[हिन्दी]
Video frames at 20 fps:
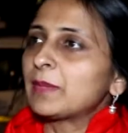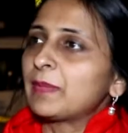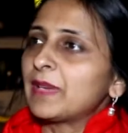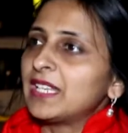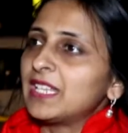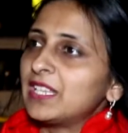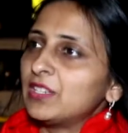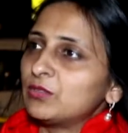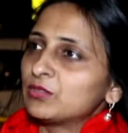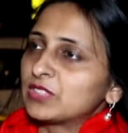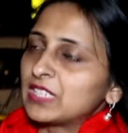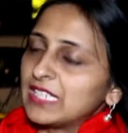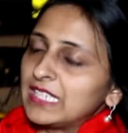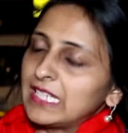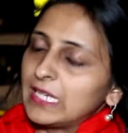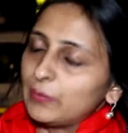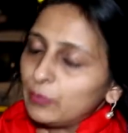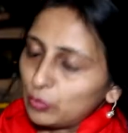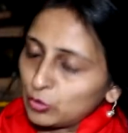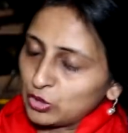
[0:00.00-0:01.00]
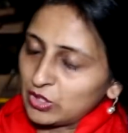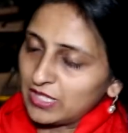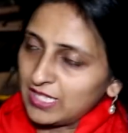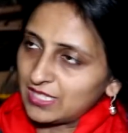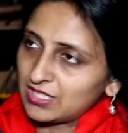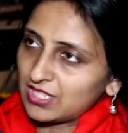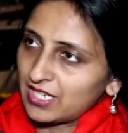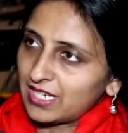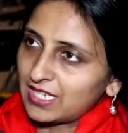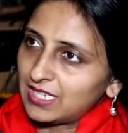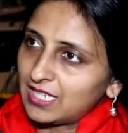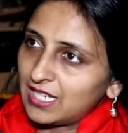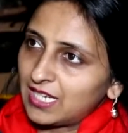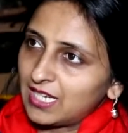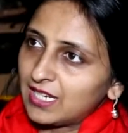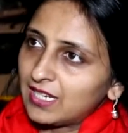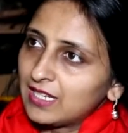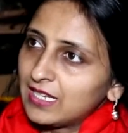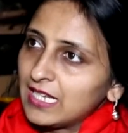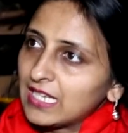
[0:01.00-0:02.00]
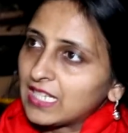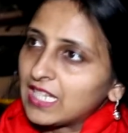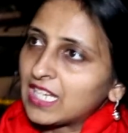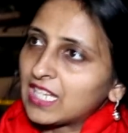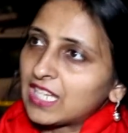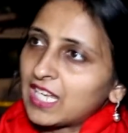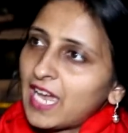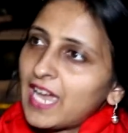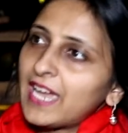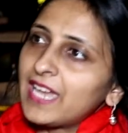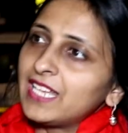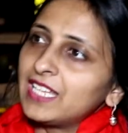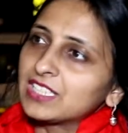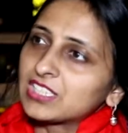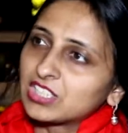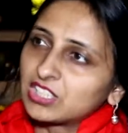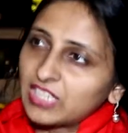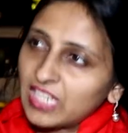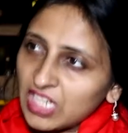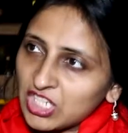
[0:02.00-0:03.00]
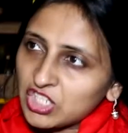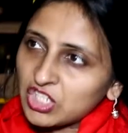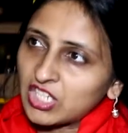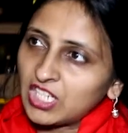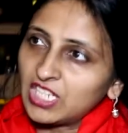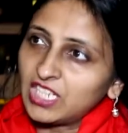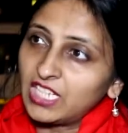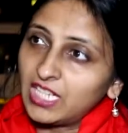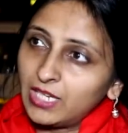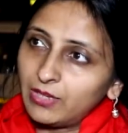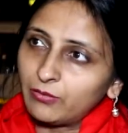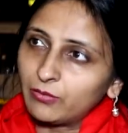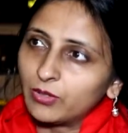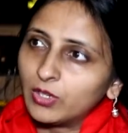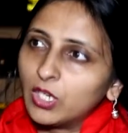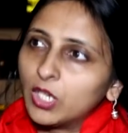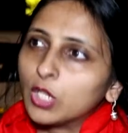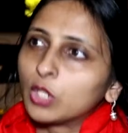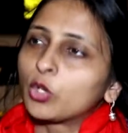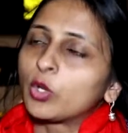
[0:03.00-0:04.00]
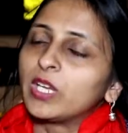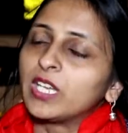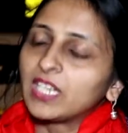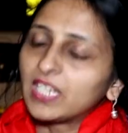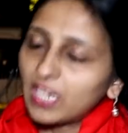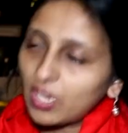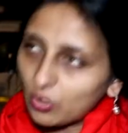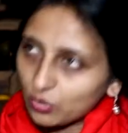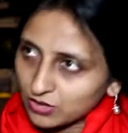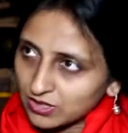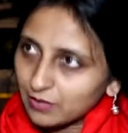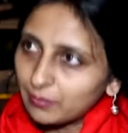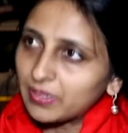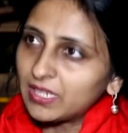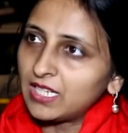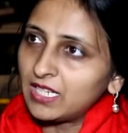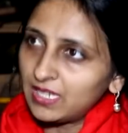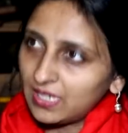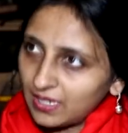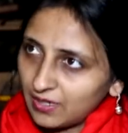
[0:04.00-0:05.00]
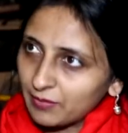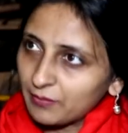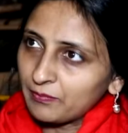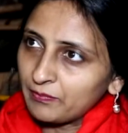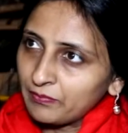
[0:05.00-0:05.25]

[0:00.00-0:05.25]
पहले उनसे ये पूछना चाहिए कि क्या इस देश की नींव रोहिंग्याओं से बनी है